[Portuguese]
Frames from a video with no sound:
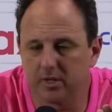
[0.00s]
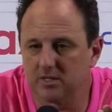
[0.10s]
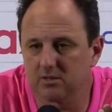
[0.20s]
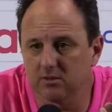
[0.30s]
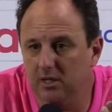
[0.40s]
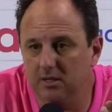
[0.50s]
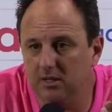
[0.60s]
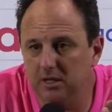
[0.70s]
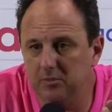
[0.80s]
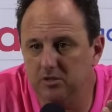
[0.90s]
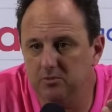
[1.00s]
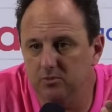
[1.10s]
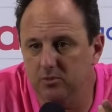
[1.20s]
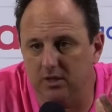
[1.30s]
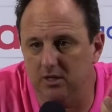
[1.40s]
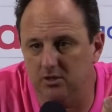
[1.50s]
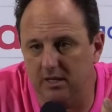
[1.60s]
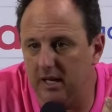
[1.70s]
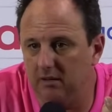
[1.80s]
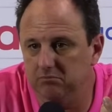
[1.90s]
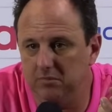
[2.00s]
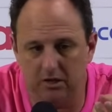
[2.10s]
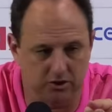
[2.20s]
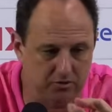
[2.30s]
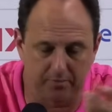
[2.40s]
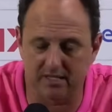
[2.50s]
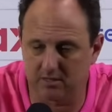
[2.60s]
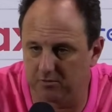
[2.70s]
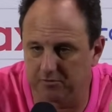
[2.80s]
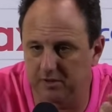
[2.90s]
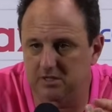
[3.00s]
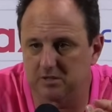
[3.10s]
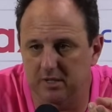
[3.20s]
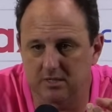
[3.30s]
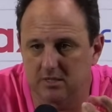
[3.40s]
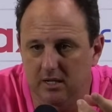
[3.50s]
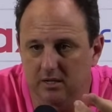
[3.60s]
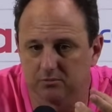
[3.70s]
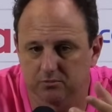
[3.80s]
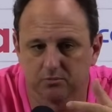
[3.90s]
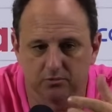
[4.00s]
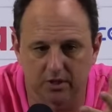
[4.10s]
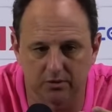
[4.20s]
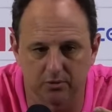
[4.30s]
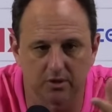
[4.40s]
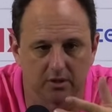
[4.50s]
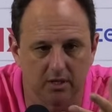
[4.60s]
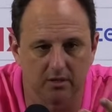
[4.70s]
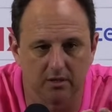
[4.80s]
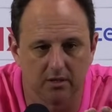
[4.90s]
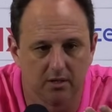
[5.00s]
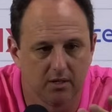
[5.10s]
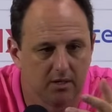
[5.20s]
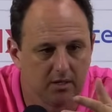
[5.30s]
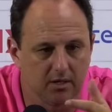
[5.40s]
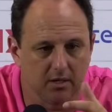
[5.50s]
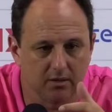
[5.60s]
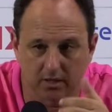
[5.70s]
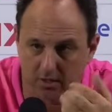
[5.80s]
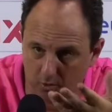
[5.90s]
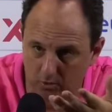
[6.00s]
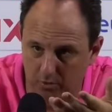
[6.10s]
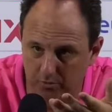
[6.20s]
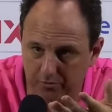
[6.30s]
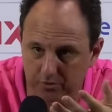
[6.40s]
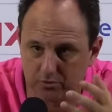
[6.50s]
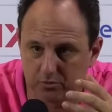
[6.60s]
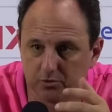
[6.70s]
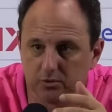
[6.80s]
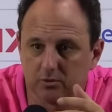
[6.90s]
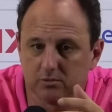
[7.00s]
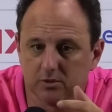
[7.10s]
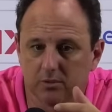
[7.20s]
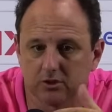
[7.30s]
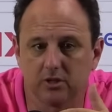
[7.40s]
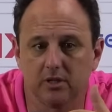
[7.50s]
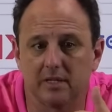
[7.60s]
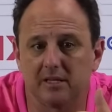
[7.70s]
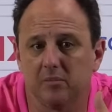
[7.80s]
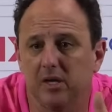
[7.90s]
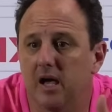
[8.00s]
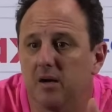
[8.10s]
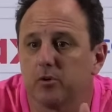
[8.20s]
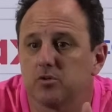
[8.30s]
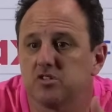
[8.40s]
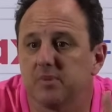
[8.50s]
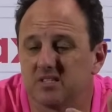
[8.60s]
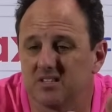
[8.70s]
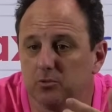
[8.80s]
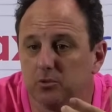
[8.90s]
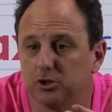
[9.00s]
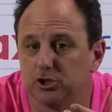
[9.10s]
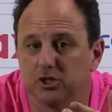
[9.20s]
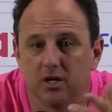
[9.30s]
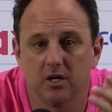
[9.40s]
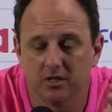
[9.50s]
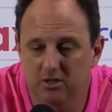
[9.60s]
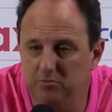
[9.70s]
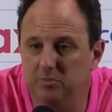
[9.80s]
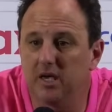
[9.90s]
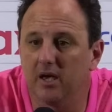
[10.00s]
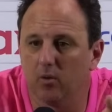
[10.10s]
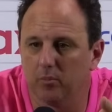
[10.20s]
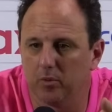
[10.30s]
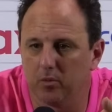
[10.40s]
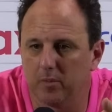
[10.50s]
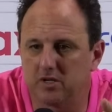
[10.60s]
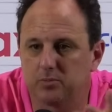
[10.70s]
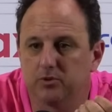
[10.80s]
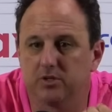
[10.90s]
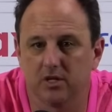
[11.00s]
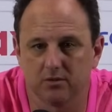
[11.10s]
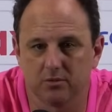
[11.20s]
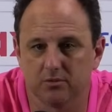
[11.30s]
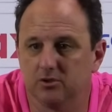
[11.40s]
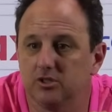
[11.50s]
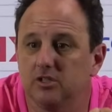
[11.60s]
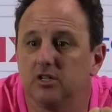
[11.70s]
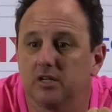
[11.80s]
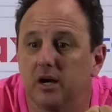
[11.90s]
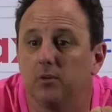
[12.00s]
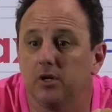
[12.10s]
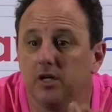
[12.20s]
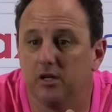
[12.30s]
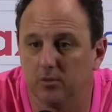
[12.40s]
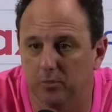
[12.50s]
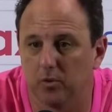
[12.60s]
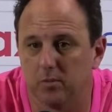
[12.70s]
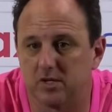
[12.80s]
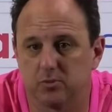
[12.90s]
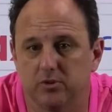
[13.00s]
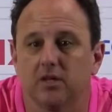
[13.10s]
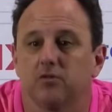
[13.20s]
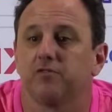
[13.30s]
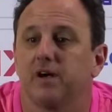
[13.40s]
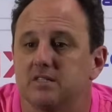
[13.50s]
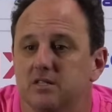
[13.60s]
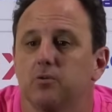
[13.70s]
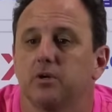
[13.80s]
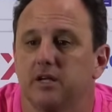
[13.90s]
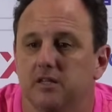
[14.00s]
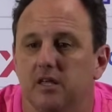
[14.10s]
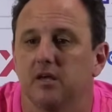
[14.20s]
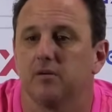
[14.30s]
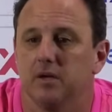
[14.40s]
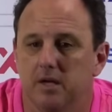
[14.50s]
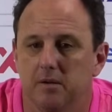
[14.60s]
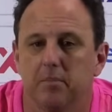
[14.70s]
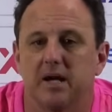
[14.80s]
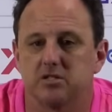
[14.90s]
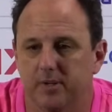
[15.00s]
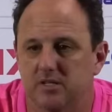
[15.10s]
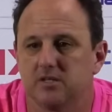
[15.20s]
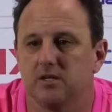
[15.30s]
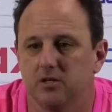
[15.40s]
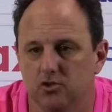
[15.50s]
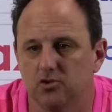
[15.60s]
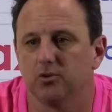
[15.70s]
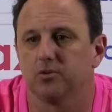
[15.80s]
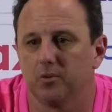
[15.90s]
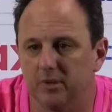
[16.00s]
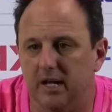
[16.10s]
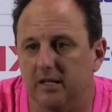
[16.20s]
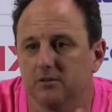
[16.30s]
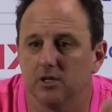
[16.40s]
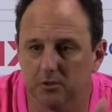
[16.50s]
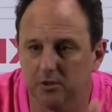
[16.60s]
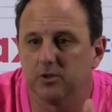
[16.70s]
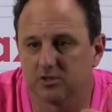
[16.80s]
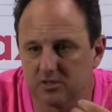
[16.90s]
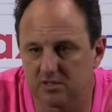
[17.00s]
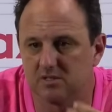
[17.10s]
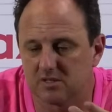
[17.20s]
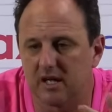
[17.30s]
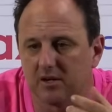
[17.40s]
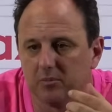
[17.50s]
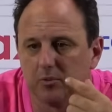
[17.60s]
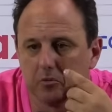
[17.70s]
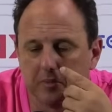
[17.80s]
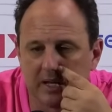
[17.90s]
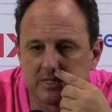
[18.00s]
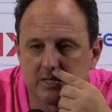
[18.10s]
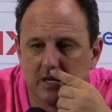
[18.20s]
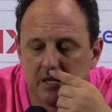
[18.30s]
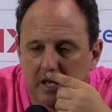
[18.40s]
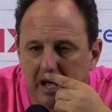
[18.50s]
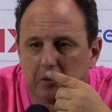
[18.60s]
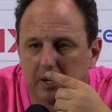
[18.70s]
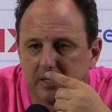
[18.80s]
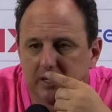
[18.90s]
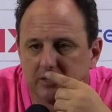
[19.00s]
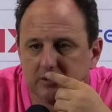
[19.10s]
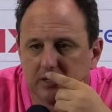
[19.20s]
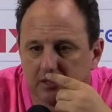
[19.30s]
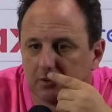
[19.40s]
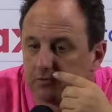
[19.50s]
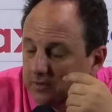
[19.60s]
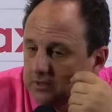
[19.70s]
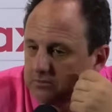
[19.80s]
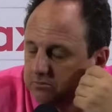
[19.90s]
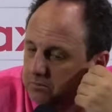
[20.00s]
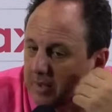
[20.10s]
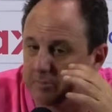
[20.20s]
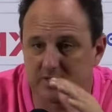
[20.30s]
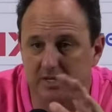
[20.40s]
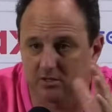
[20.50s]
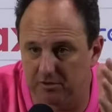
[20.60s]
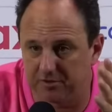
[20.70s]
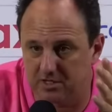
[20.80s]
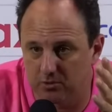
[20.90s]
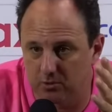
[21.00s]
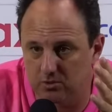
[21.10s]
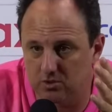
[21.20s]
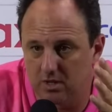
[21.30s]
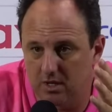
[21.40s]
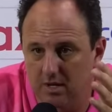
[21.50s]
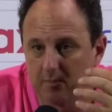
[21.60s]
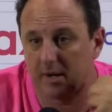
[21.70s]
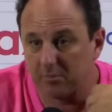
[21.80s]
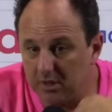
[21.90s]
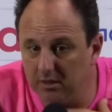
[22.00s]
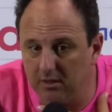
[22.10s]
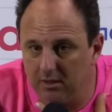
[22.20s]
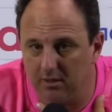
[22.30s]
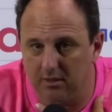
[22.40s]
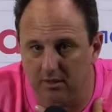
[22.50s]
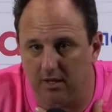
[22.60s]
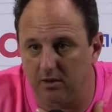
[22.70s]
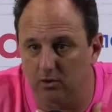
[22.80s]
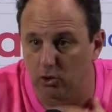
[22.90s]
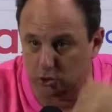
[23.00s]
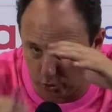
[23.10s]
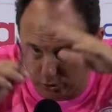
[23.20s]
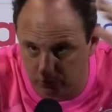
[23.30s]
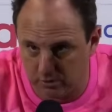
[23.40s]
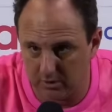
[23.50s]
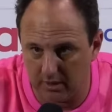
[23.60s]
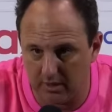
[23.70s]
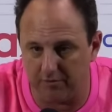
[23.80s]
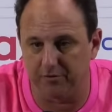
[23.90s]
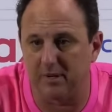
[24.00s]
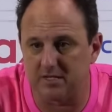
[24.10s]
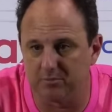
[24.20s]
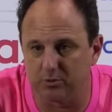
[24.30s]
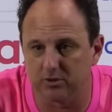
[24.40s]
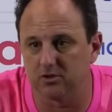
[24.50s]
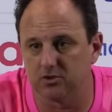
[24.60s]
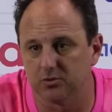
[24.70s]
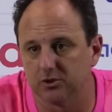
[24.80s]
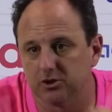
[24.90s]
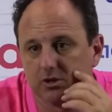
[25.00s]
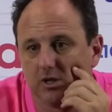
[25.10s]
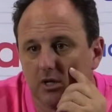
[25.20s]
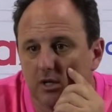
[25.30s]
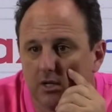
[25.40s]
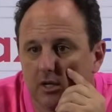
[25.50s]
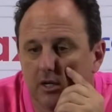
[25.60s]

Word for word: da recuperação dele está nele mesmo. Não acreditar, a gente passa confiança, mas ele é um jogador que tem é, tem gol, como foi no último jogo, e eu acho que também a aproximação hoje de Biel um pouco mais por dentro, de Cauli um pouco mais por dentro, fazem com que ele tenha mais parceria de jogo combinado. E eu, eu acho que se destaca um pouco mais a qualidade dele. Então fez um, apesar de não fazer gols, para mim, é, no todo, ele foi mais importante hoje